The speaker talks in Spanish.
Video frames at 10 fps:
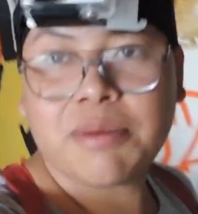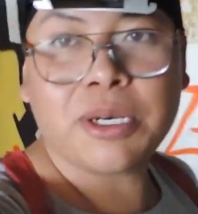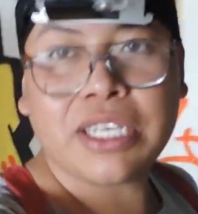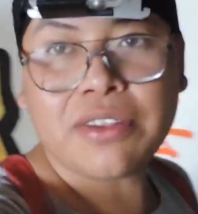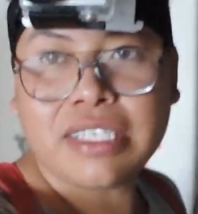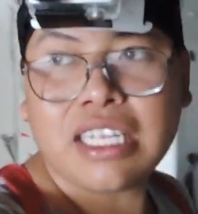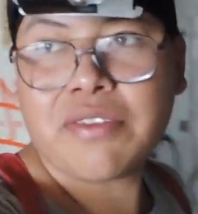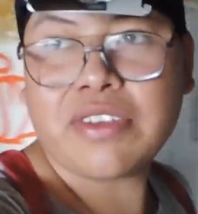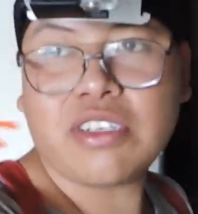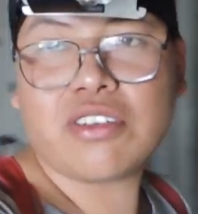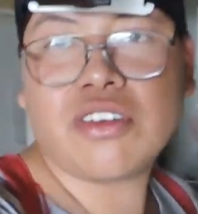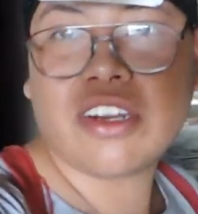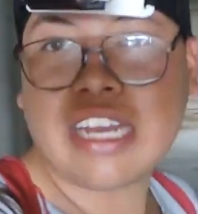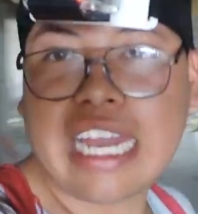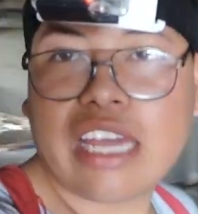por cierto, este edificio
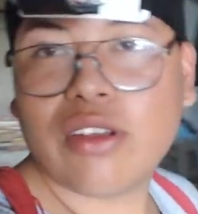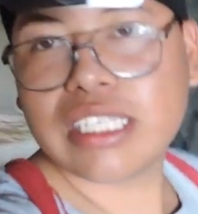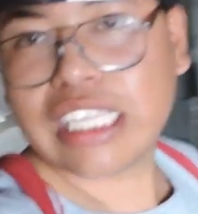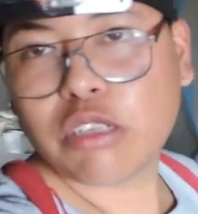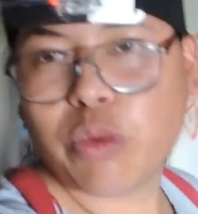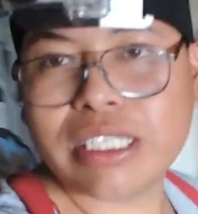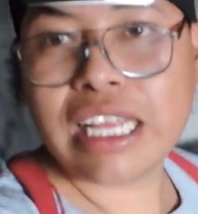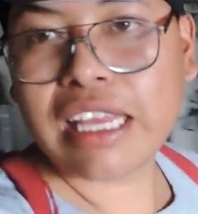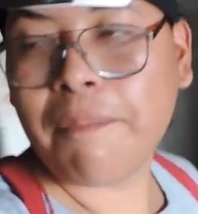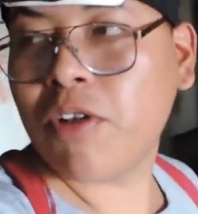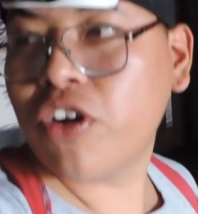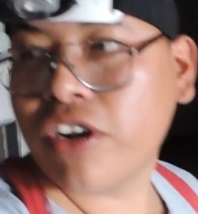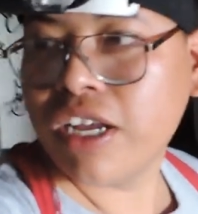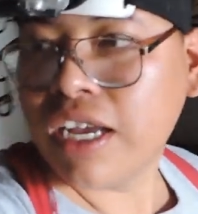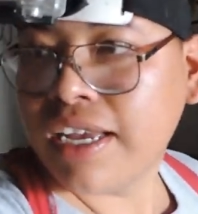yo creo que quedó así después del
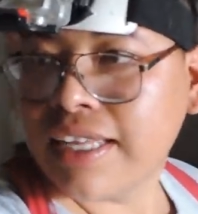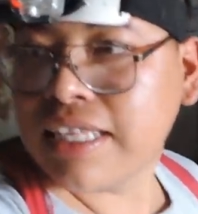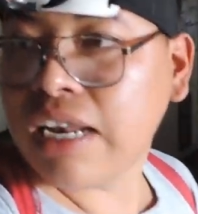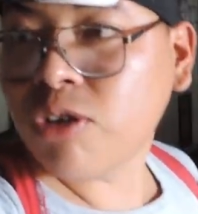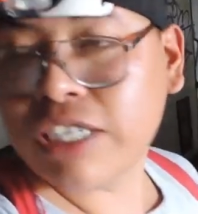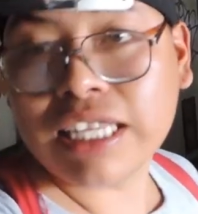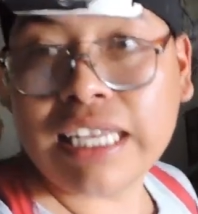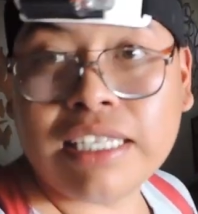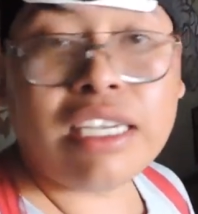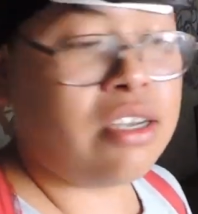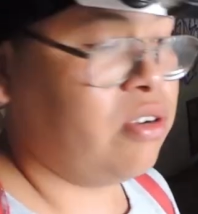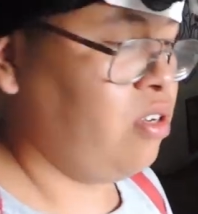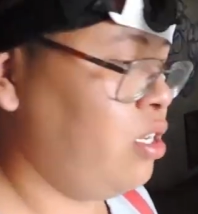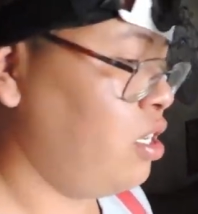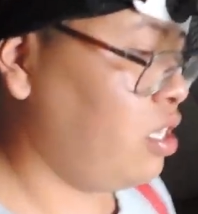temblor del
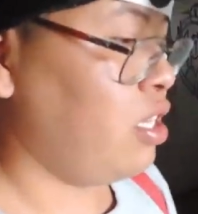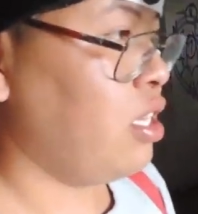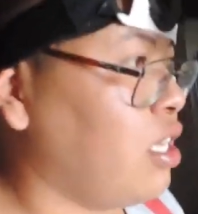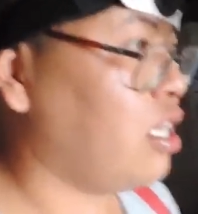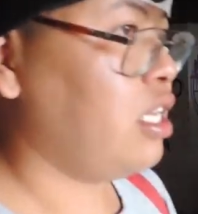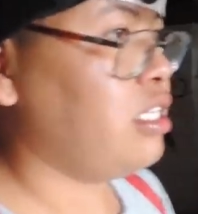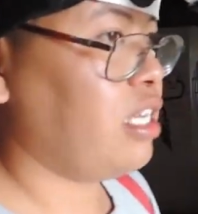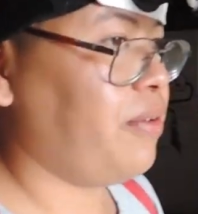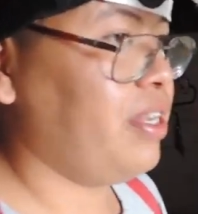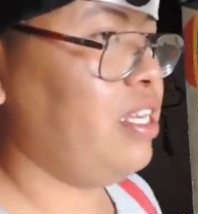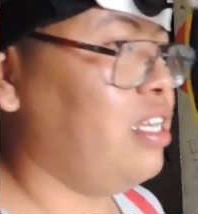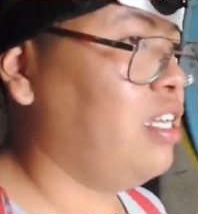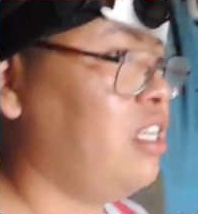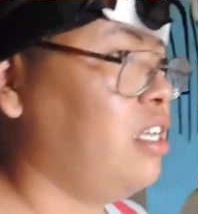85. ¿Quién sabe?